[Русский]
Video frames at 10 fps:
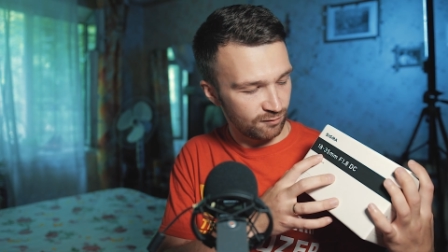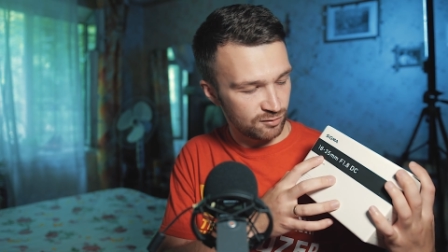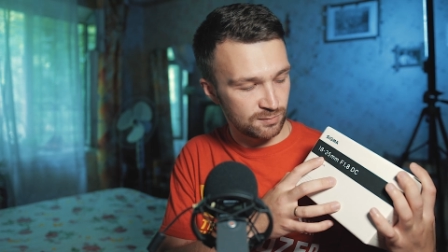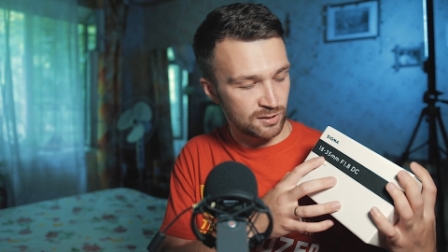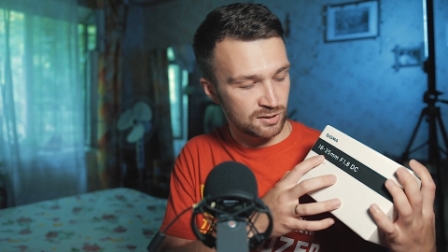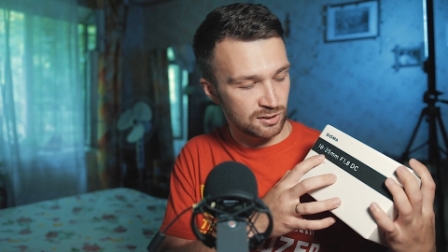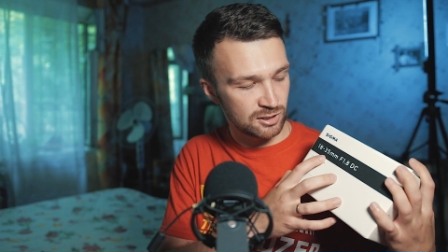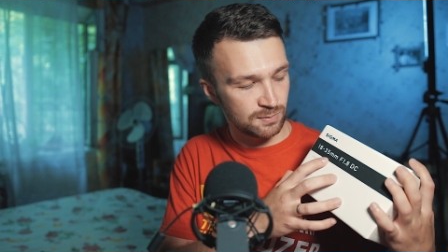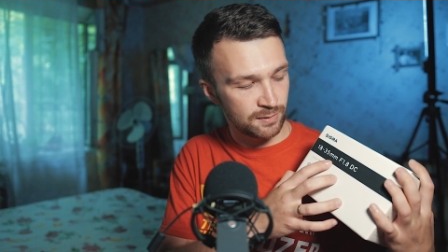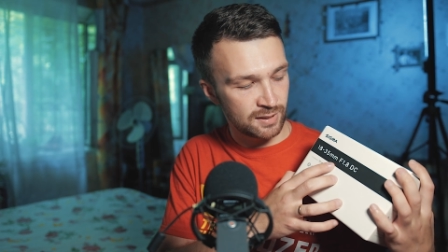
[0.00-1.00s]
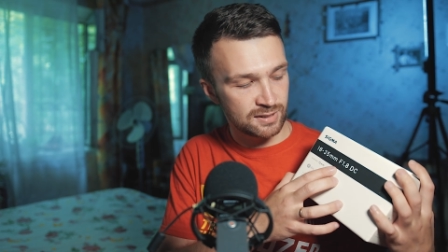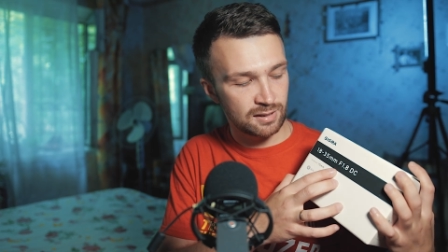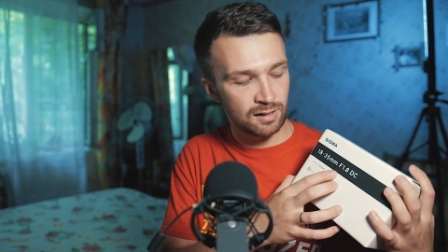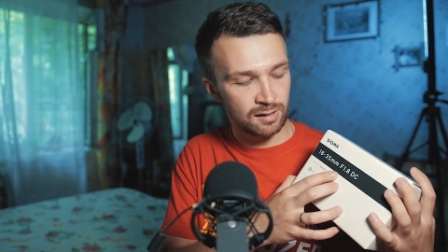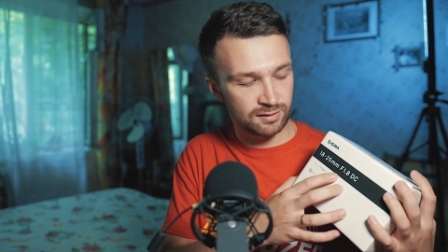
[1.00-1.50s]
1835
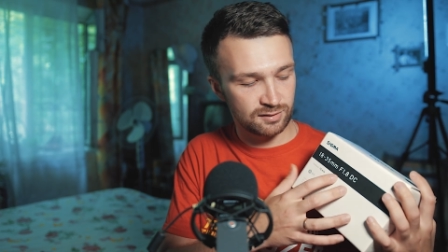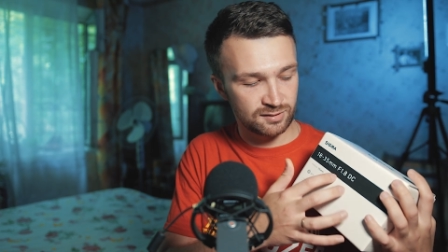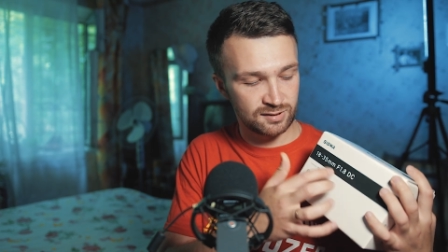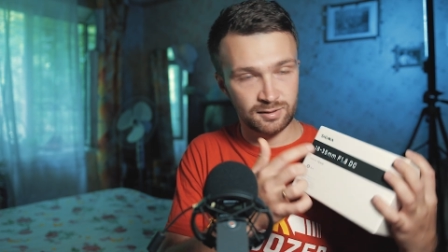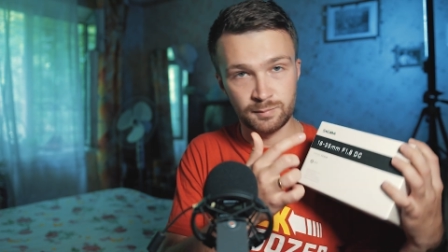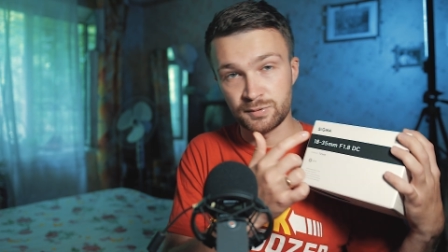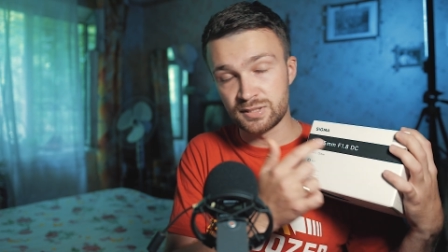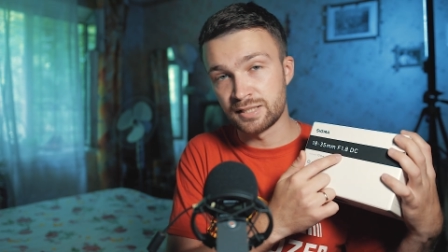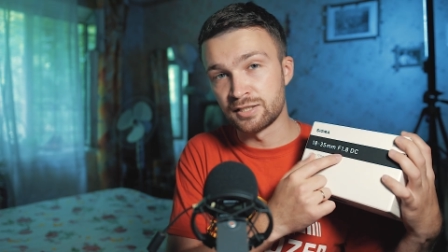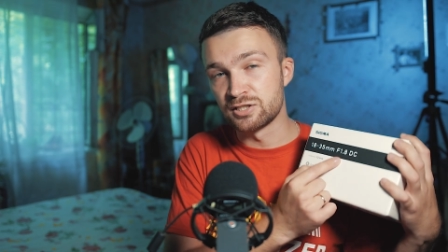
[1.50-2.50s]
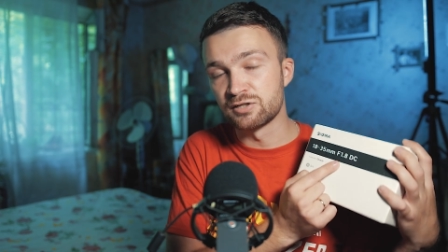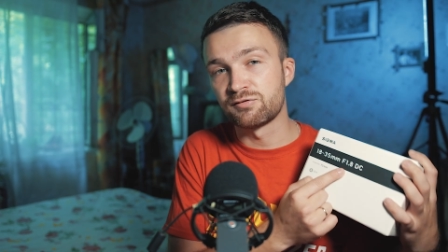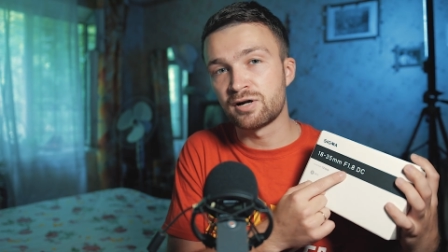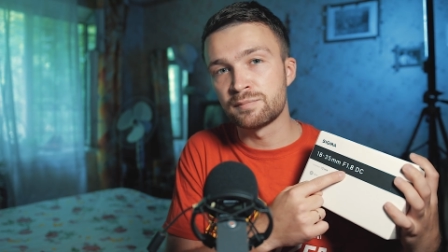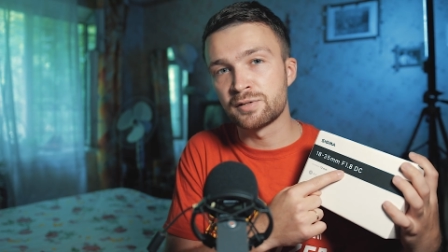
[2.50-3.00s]
Art с постоянной
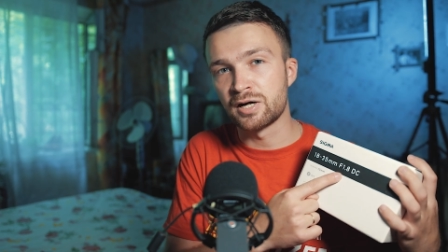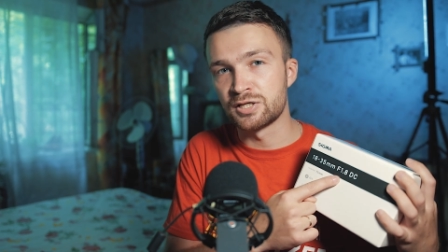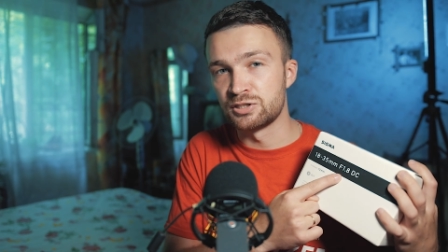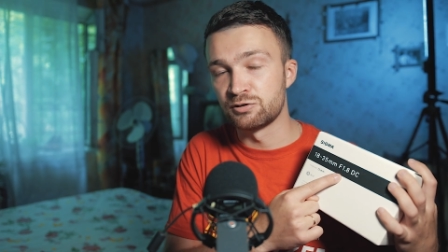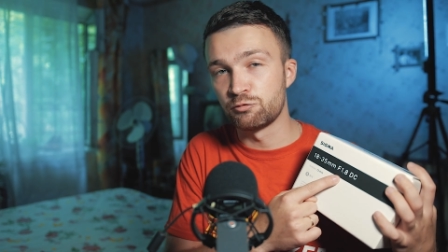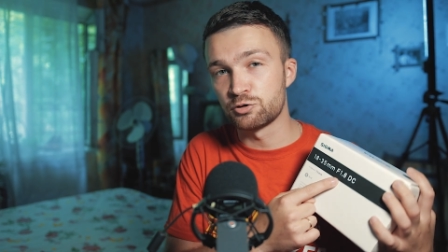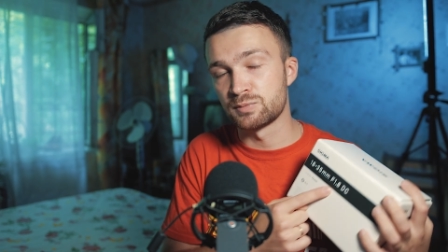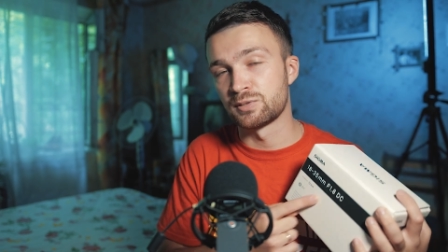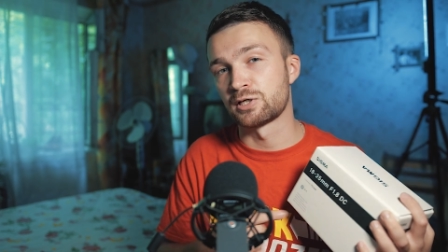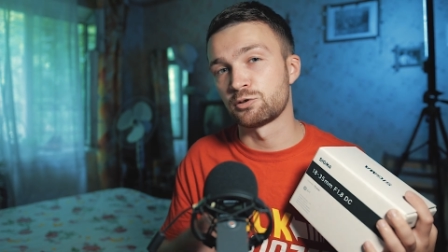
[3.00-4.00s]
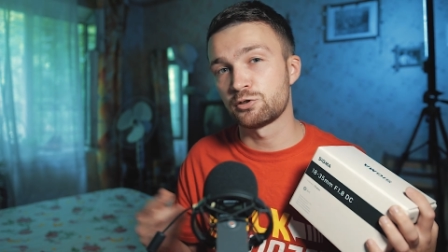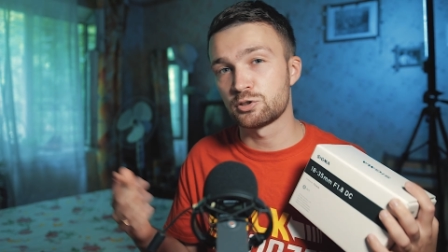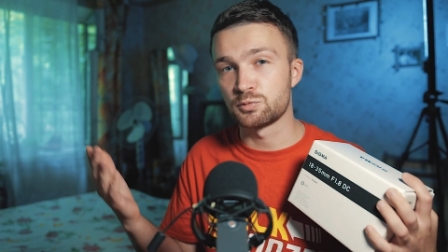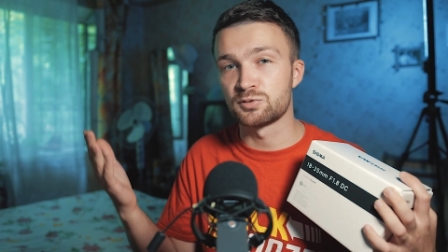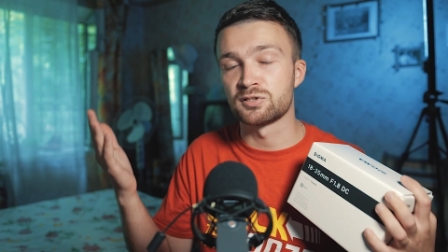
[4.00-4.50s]
диафрагмой 1.8, на
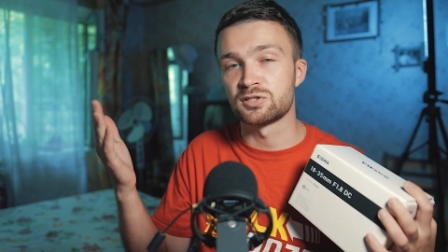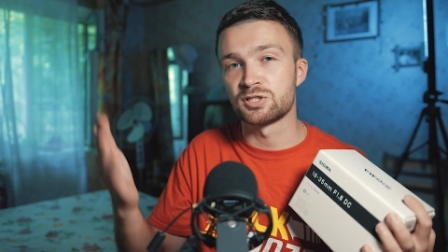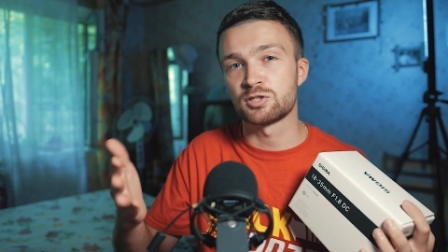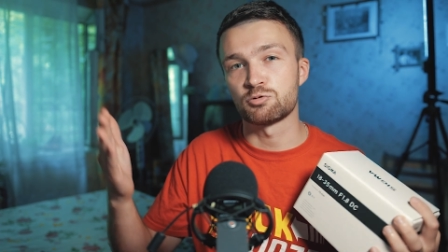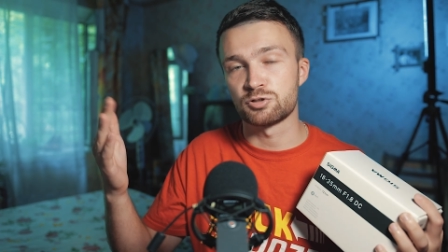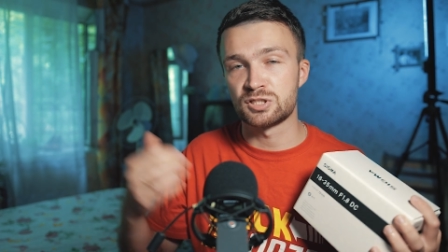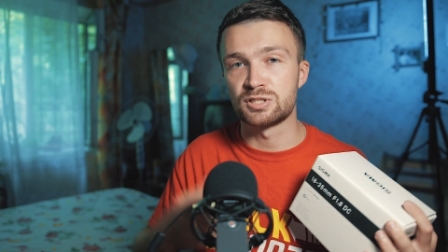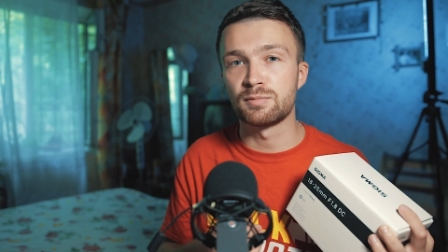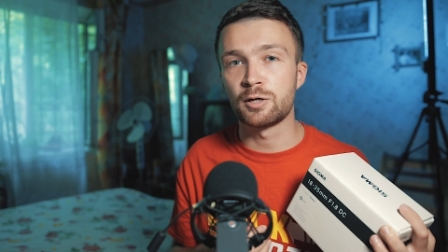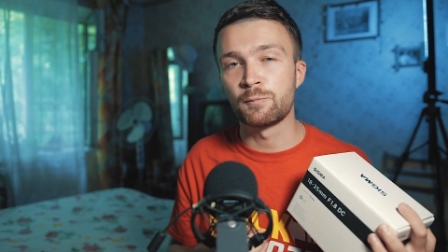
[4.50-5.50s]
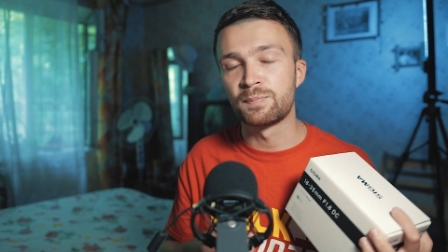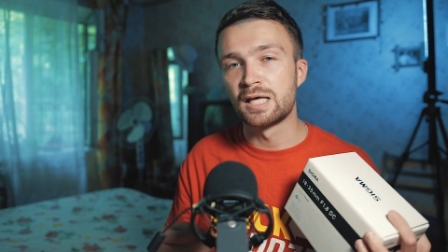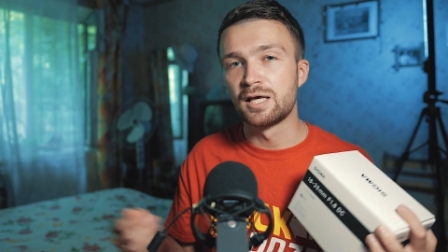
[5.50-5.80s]
которой, собственно, сейчас уже снимаю.